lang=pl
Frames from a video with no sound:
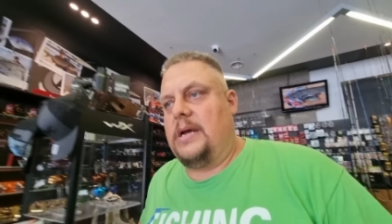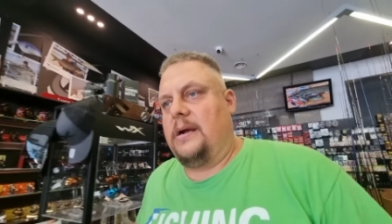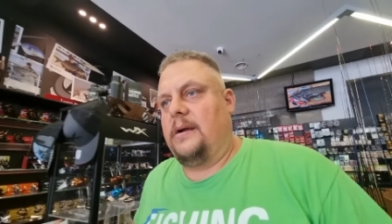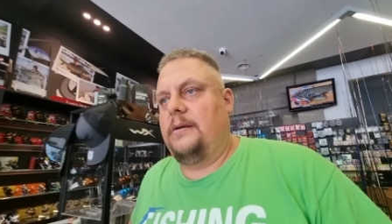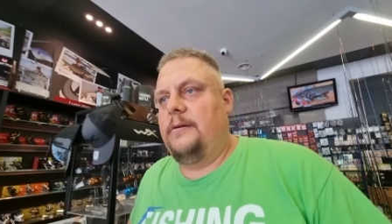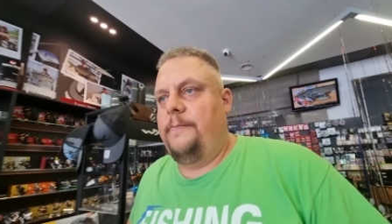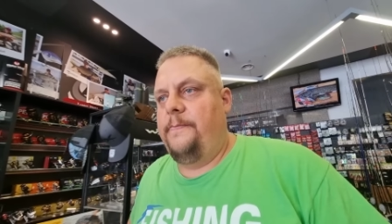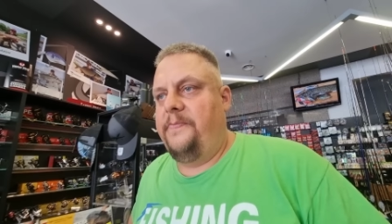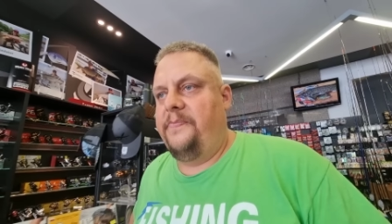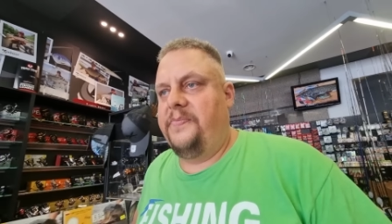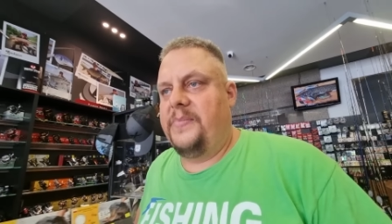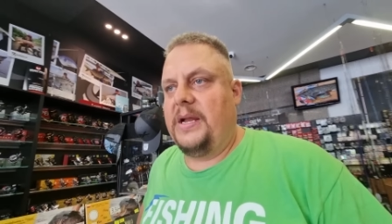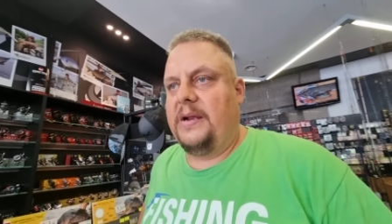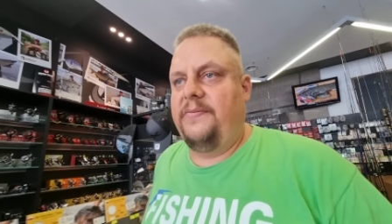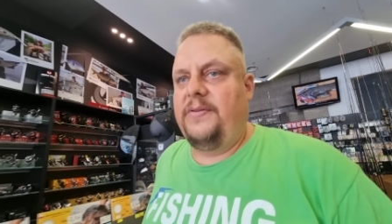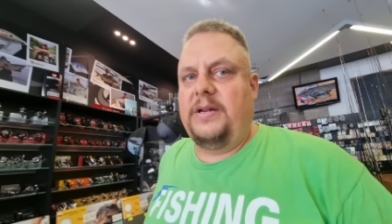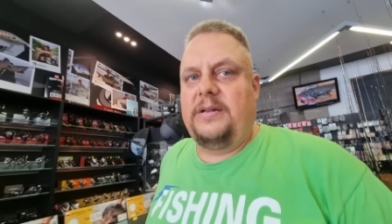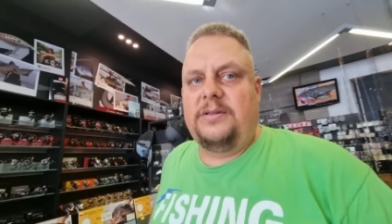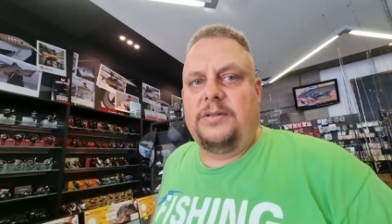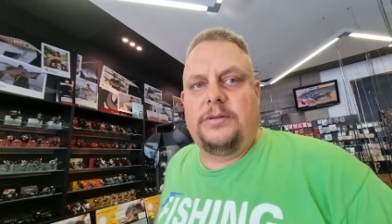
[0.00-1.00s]
tak.
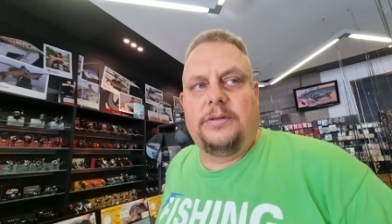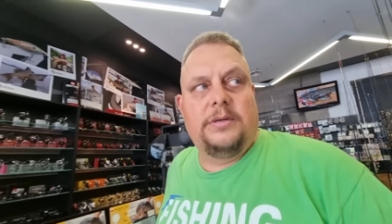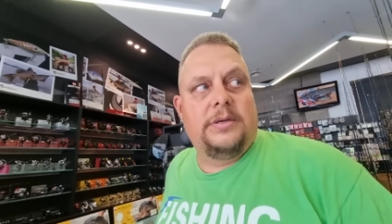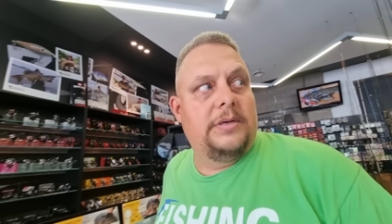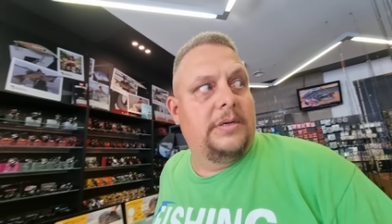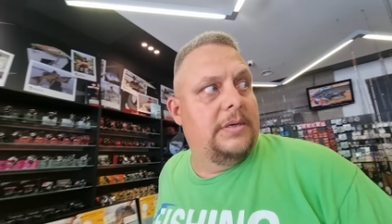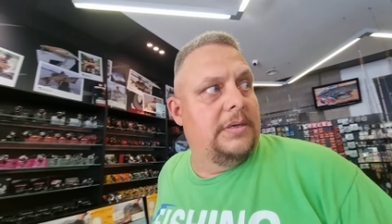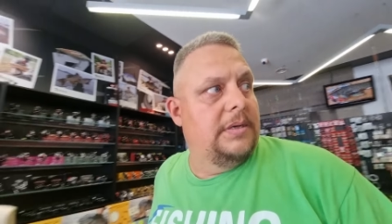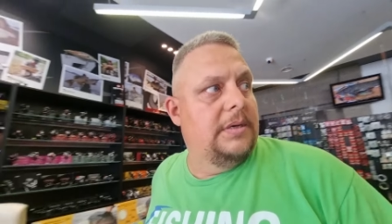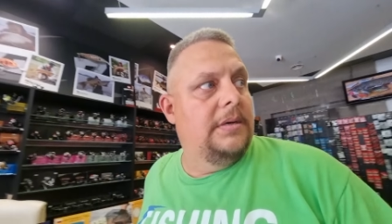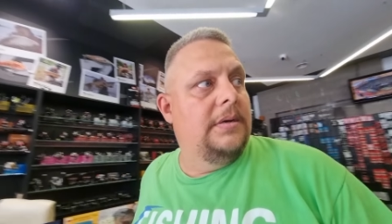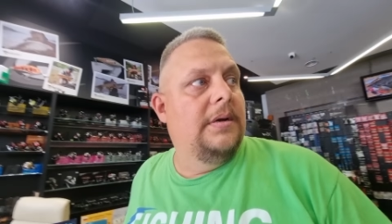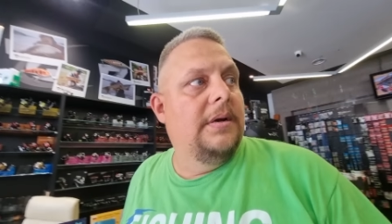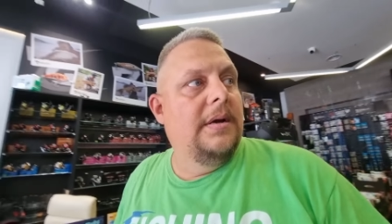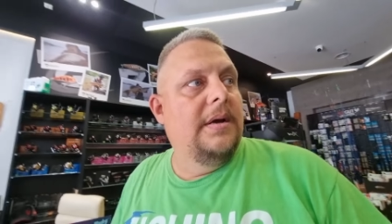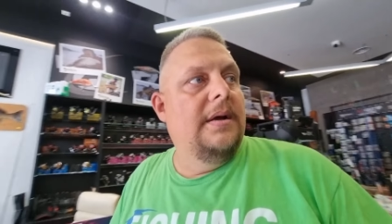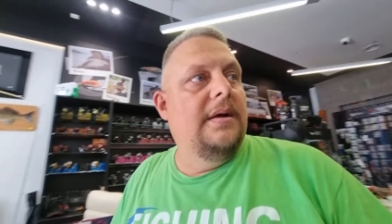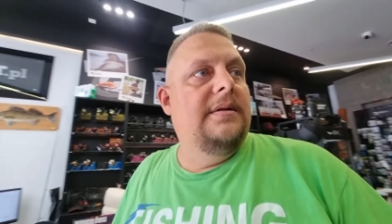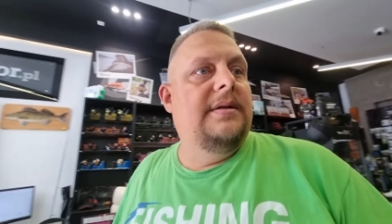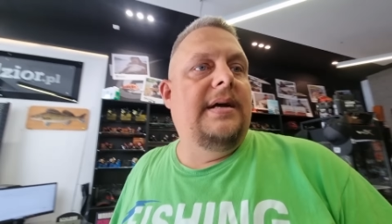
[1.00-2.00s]
Tak więc, y,
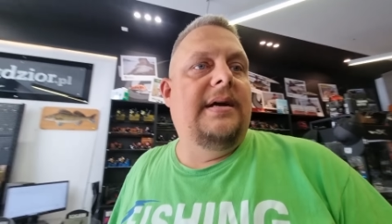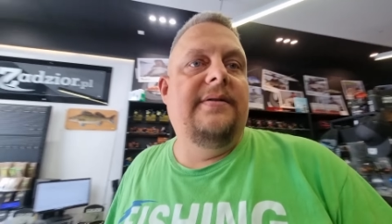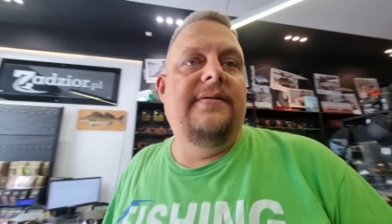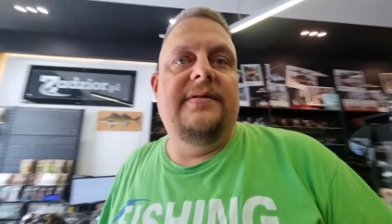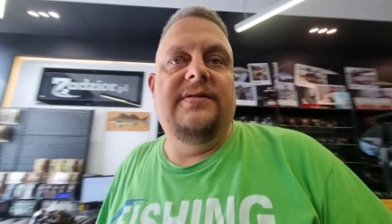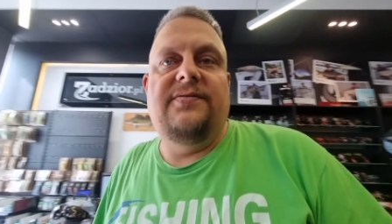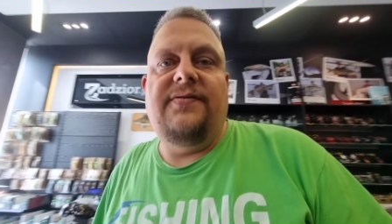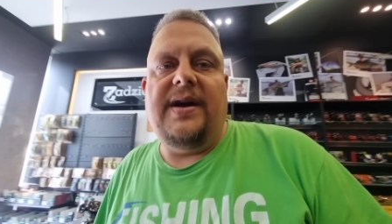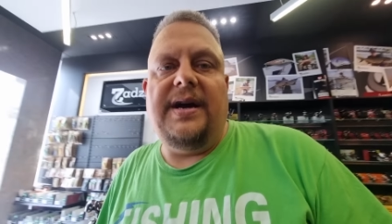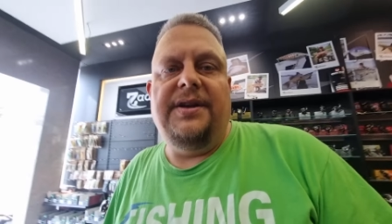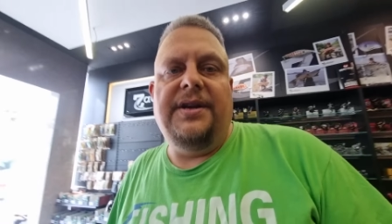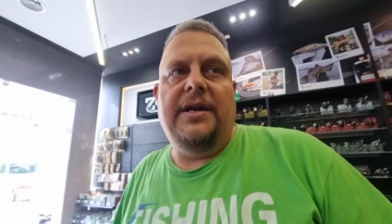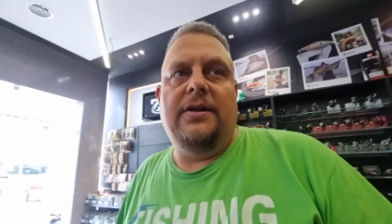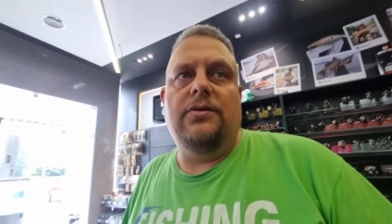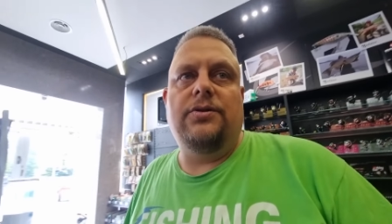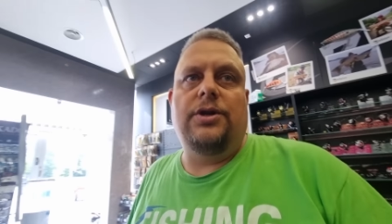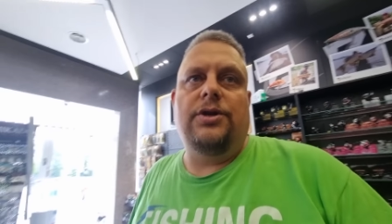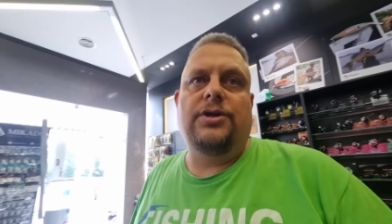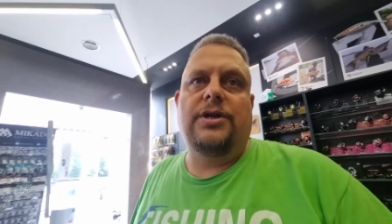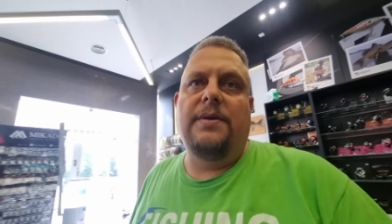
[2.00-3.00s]
tak więc fajnie,
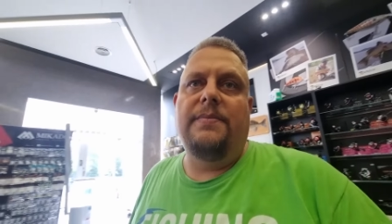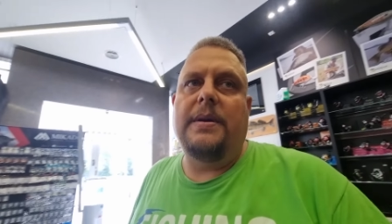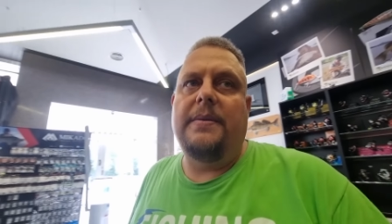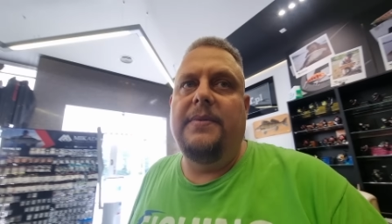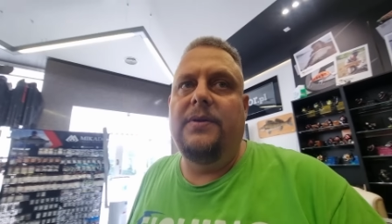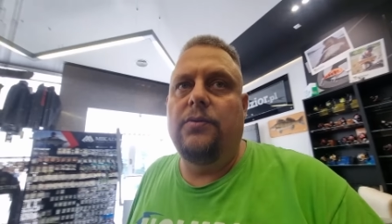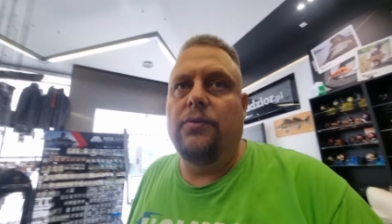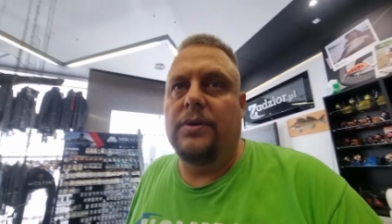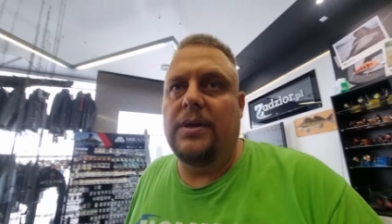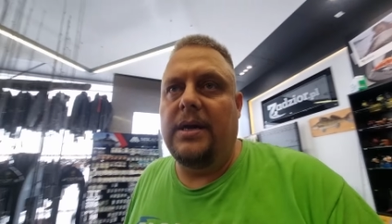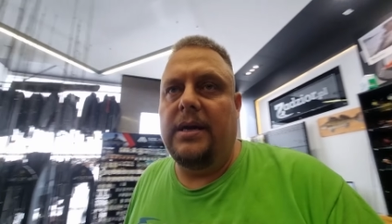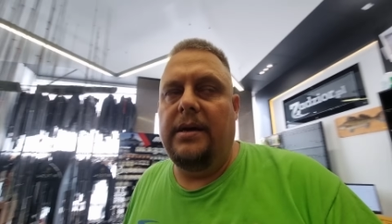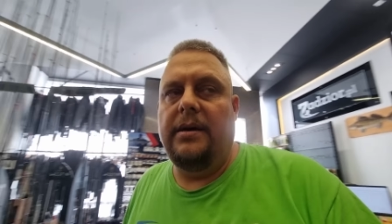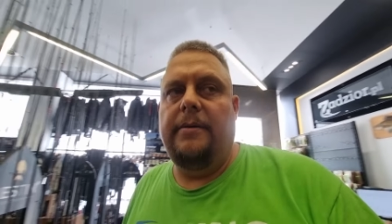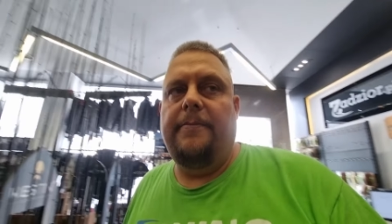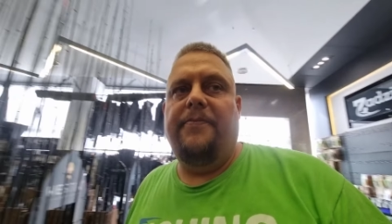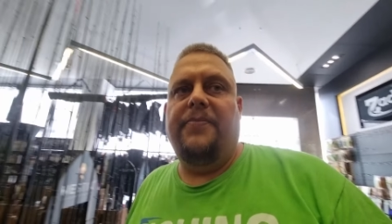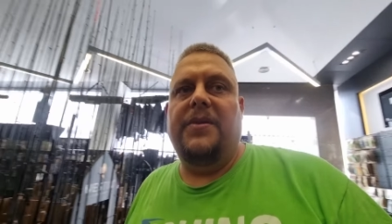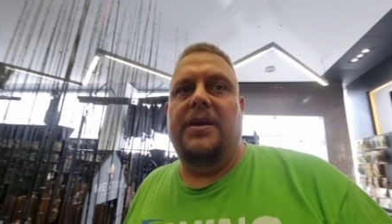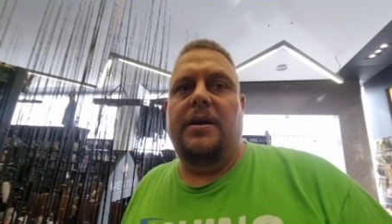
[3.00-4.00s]
troszeczkę mamy
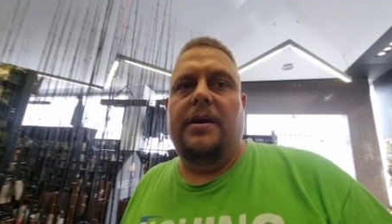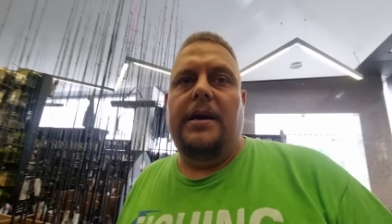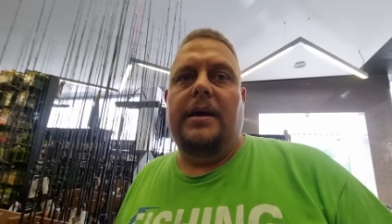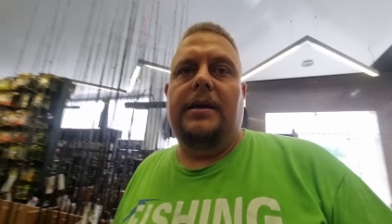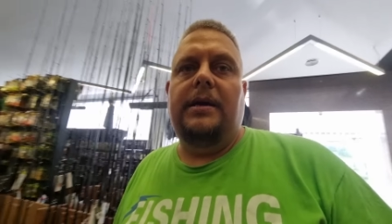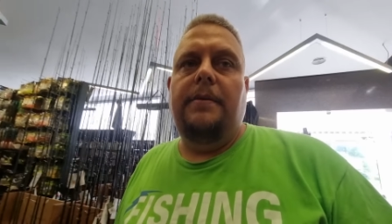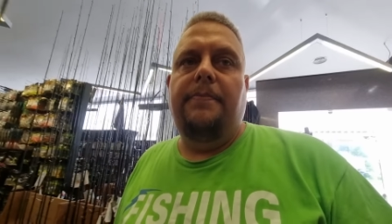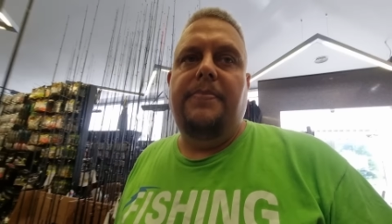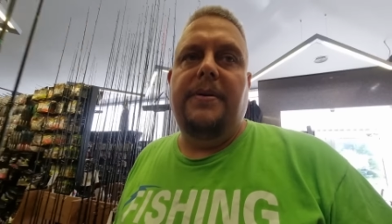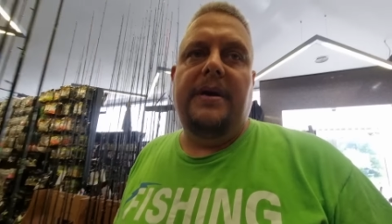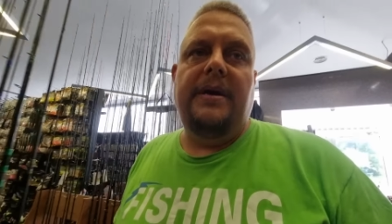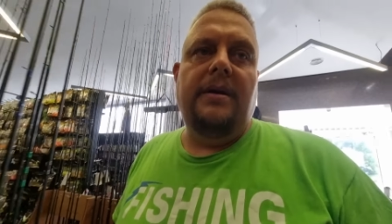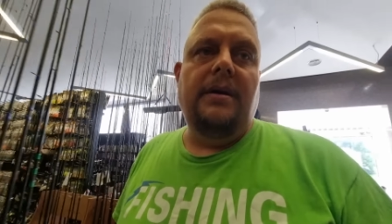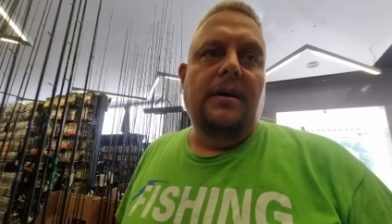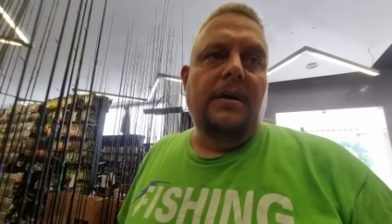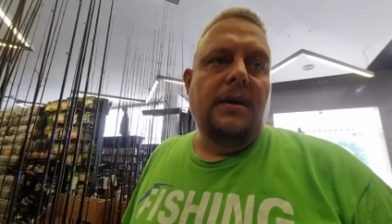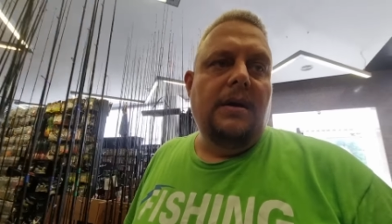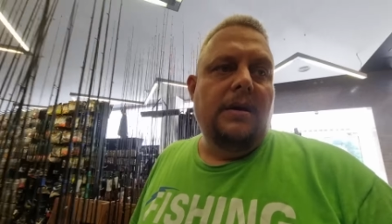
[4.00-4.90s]
tutaj ekipę